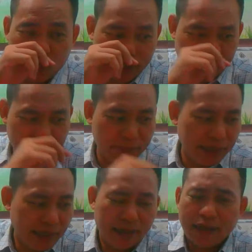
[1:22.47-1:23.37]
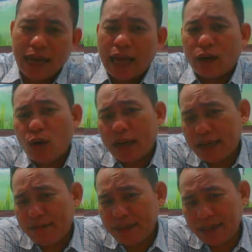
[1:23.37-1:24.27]
vui thôi chứ bây giờ nó hàng loạt
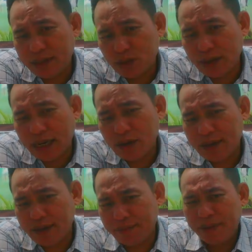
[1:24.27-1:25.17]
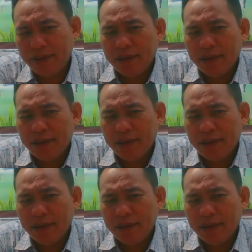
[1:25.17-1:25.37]
cái vấn đề tôi đã nói là